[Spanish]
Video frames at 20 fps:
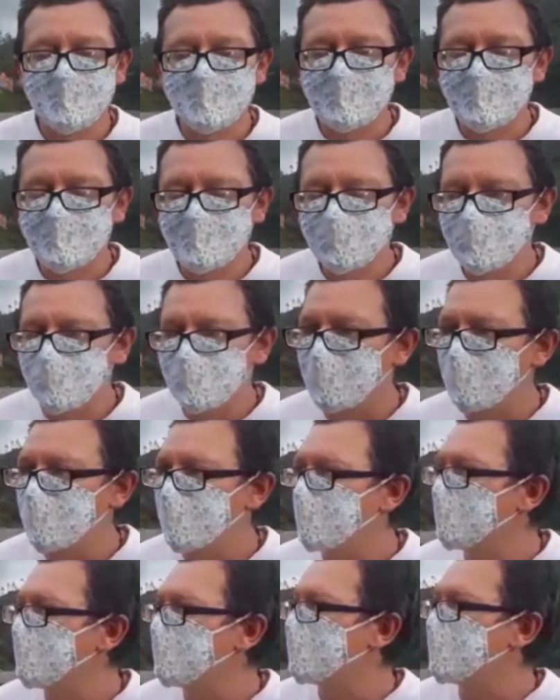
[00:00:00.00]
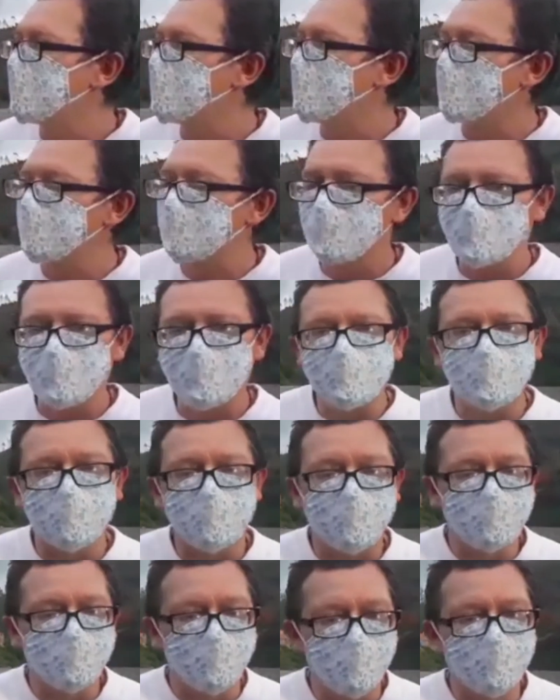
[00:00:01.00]
de la parte de Tinto
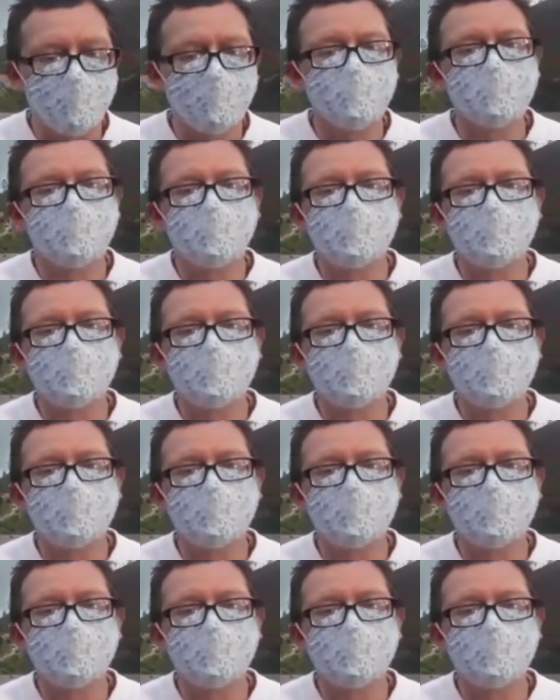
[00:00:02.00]
Redondo,